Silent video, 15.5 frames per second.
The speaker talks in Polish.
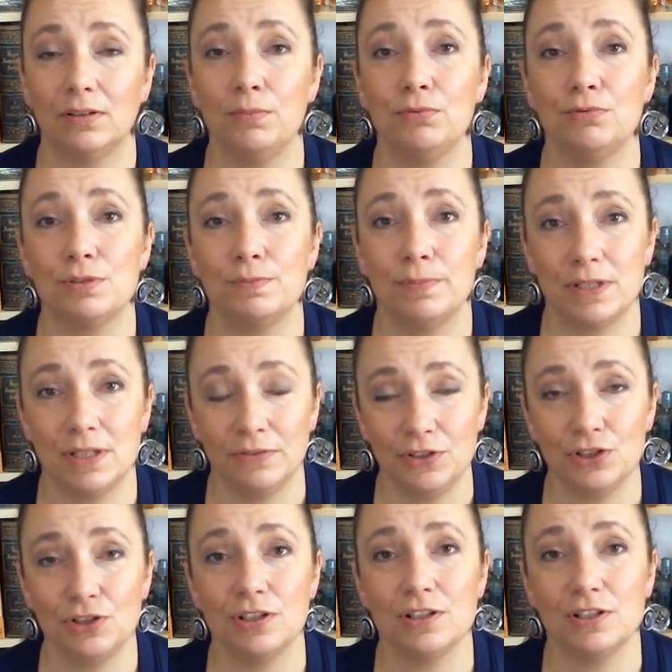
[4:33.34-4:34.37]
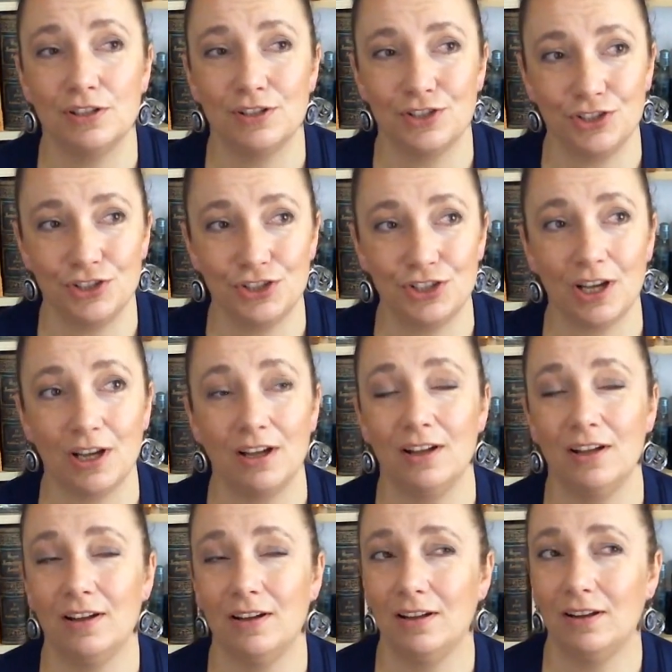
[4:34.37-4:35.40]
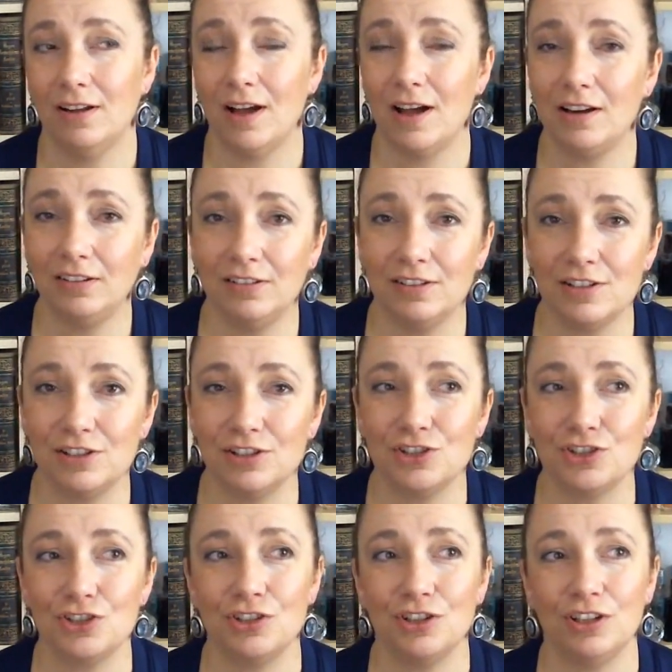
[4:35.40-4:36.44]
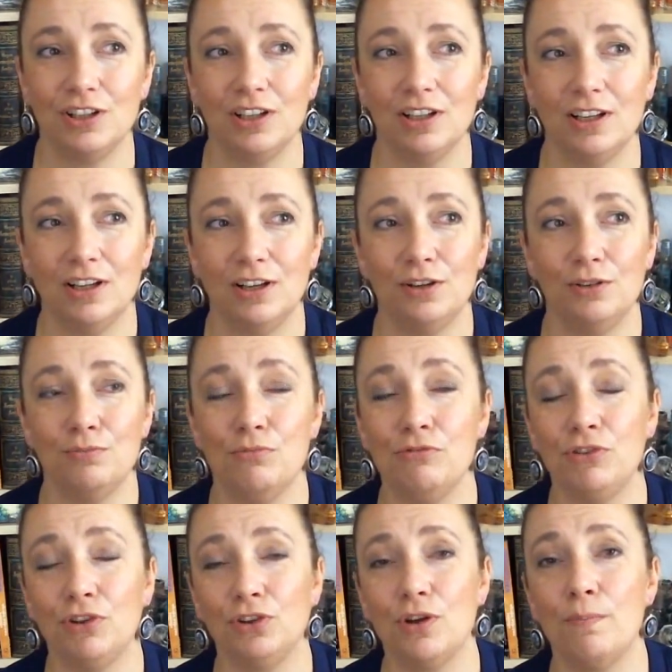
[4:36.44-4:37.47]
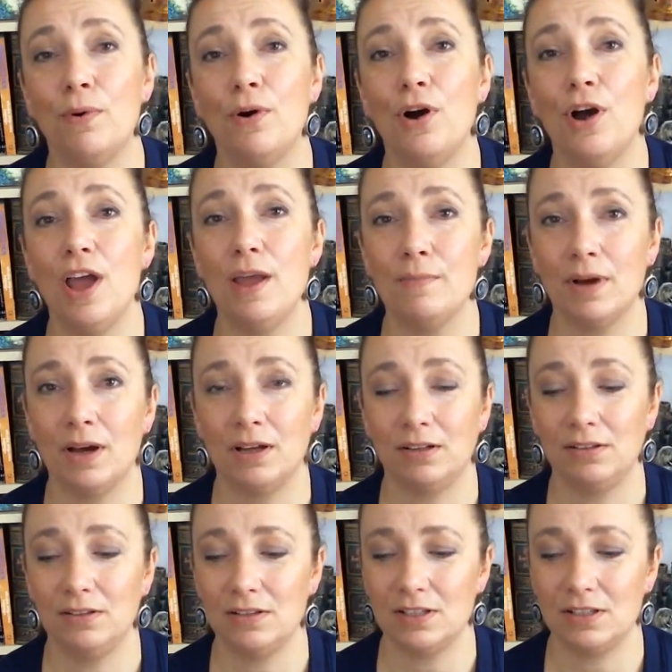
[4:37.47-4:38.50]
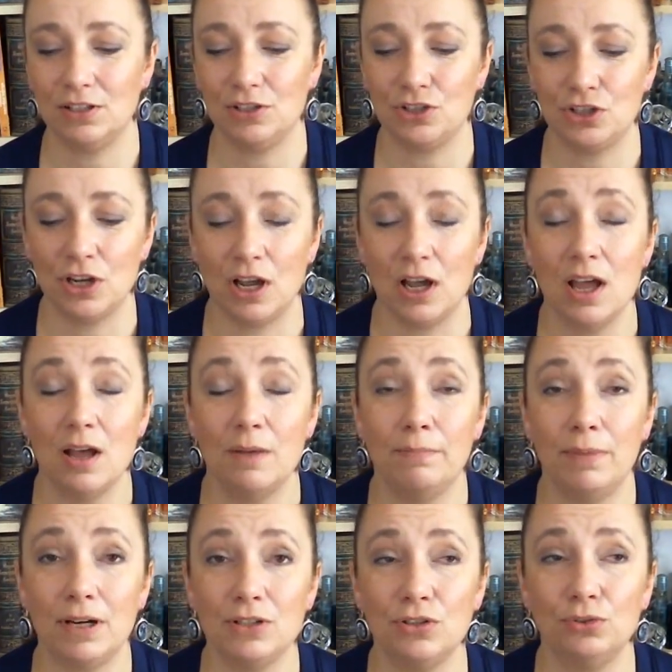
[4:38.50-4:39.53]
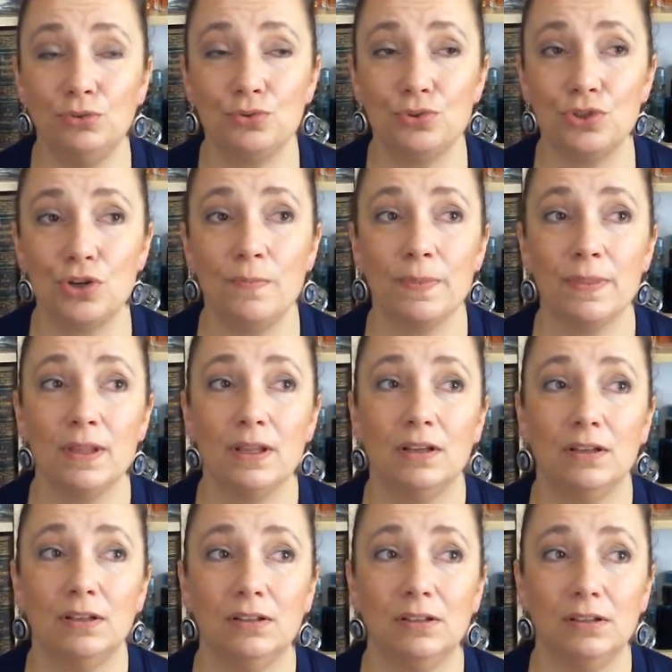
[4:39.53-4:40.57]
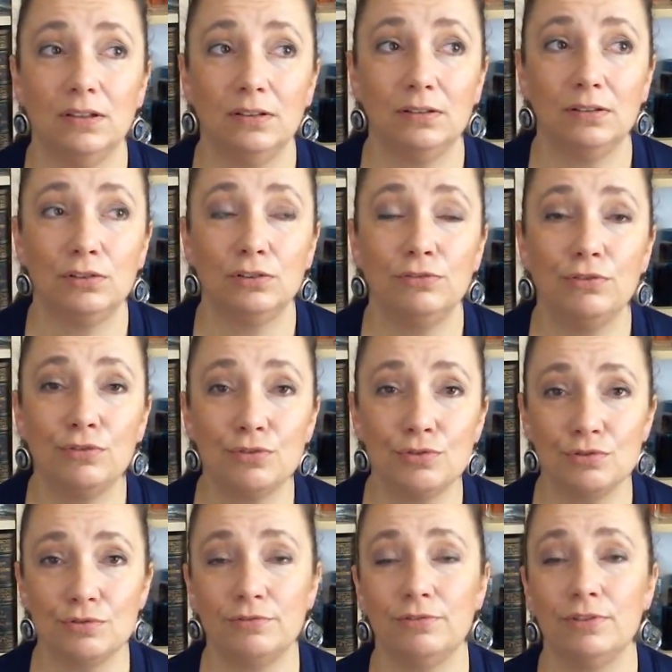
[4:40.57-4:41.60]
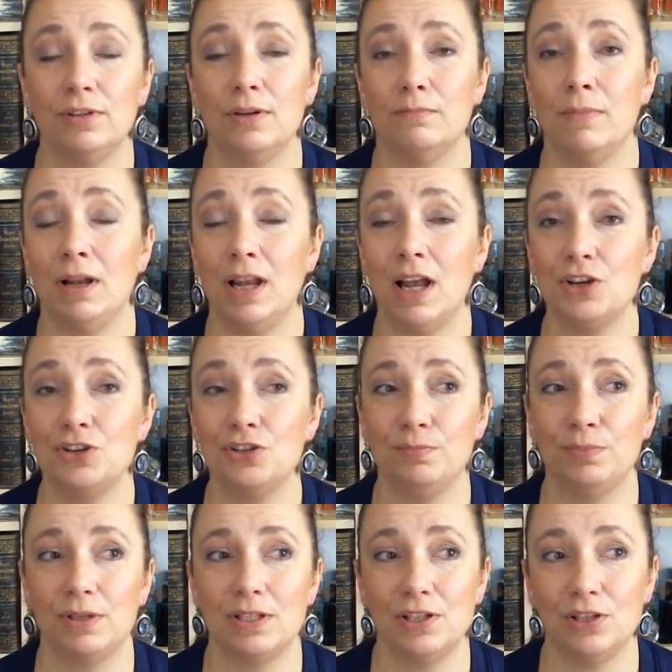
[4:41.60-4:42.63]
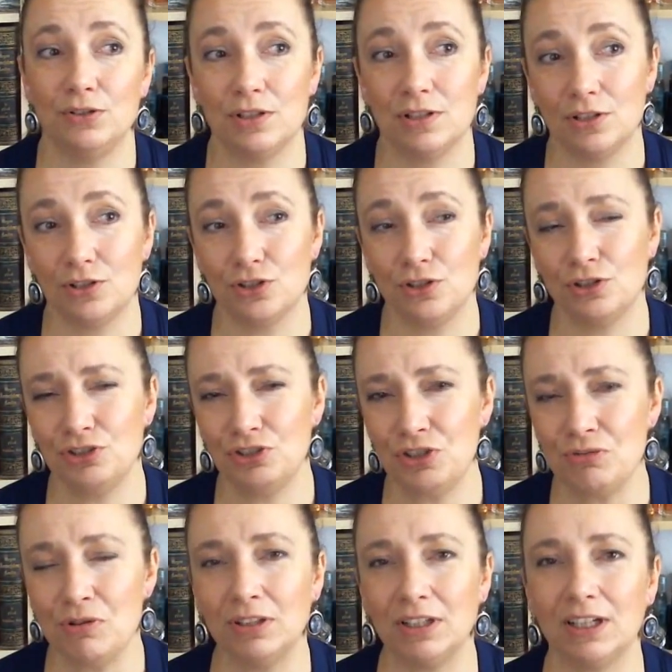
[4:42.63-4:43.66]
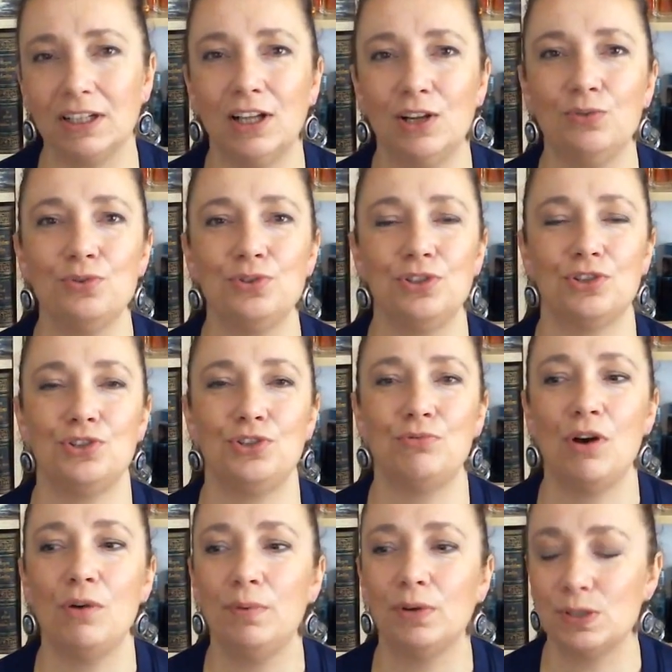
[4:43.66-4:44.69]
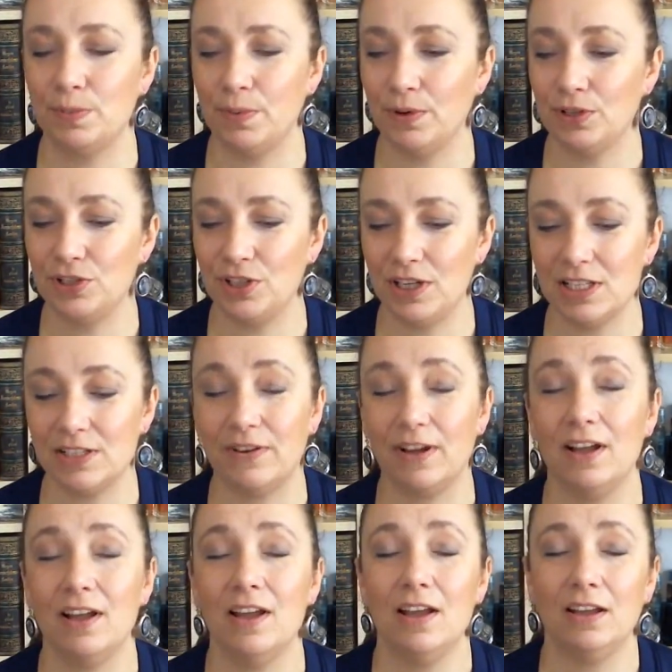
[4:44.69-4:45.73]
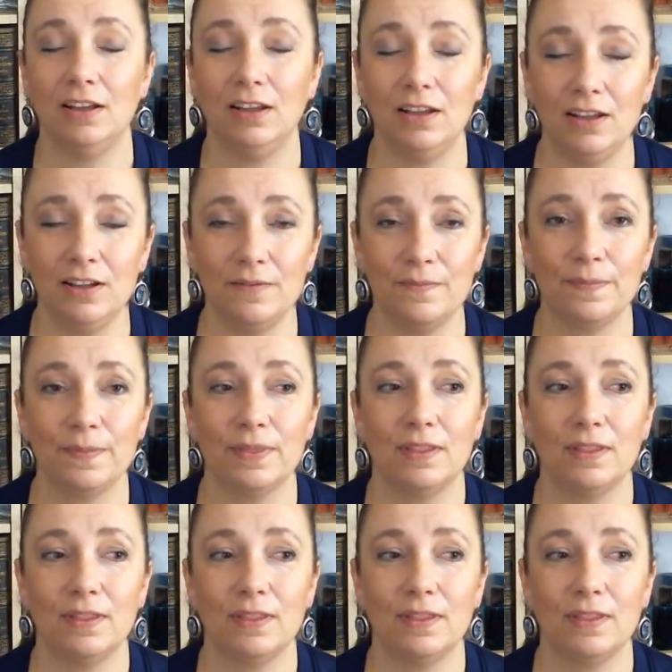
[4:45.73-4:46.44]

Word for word: to mm, był specyficzny styl życia artystyczny, mówiono bohema artystyczna, bardzo dużo y, twórców, malarzy impresjonistycznych żyło tak na luzie, żyło obok społeczeństwa i